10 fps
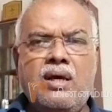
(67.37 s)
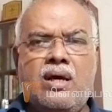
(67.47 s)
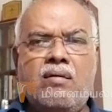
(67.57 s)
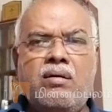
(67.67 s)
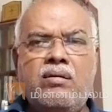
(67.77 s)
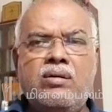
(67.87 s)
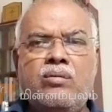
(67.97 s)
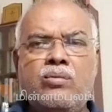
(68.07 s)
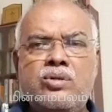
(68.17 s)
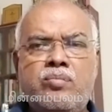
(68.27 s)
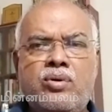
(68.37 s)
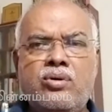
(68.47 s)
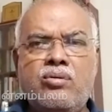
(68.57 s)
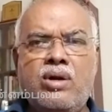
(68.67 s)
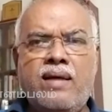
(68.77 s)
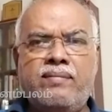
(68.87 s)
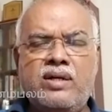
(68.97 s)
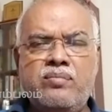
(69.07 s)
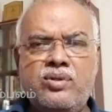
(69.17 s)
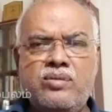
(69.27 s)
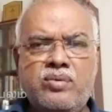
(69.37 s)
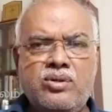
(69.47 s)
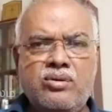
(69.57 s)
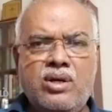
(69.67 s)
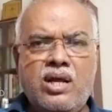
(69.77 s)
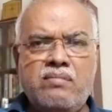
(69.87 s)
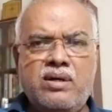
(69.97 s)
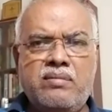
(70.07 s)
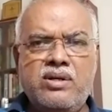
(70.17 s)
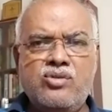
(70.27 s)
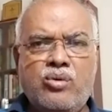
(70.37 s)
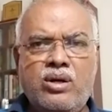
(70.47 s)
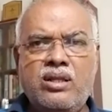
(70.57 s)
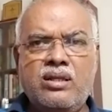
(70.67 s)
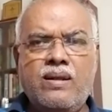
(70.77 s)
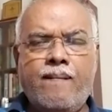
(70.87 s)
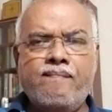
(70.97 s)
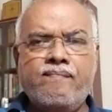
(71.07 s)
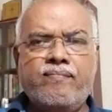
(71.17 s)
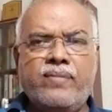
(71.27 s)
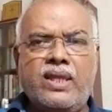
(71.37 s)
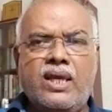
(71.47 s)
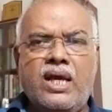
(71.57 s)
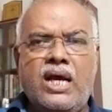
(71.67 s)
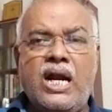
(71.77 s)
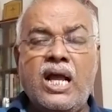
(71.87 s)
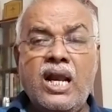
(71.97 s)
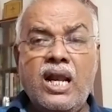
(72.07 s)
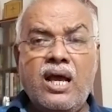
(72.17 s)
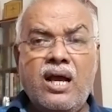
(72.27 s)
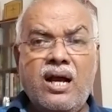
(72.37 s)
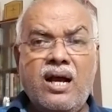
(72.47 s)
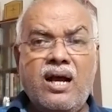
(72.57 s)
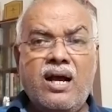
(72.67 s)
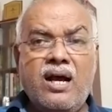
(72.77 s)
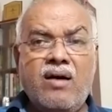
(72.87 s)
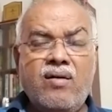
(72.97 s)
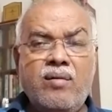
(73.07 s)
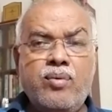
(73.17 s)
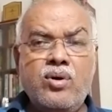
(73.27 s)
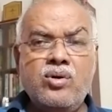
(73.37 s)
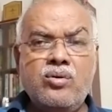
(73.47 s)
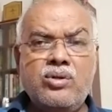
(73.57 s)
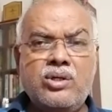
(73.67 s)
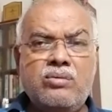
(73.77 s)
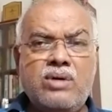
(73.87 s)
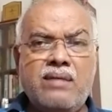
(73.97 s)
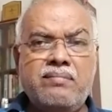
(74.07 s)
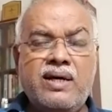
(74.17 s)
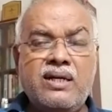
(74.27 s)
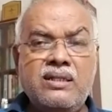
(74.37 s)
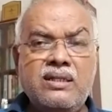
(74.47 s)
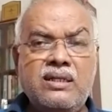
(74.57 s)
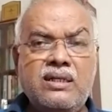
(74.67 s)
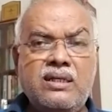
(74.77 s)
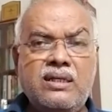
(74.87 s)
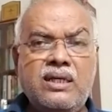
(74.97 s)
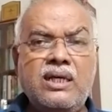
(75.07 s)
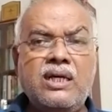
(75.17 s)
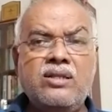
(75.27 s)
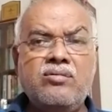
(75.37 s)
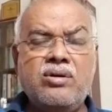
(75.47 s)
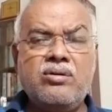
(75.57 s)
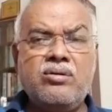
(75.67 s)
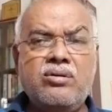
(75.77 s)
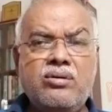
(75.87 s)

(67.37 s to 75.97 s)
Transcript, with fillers: அவர்கள் வந்து ஊசி போட்டுக்கொள்ளலாம் தடுப்பூசி போட்டுக்கொள்ளலாம் அப்படின்னு சொன்னது ஆனால் அவர்கள் போட்டுக்கொள்வதற்குண்டான மருந்து எங்கேருந்து வரும்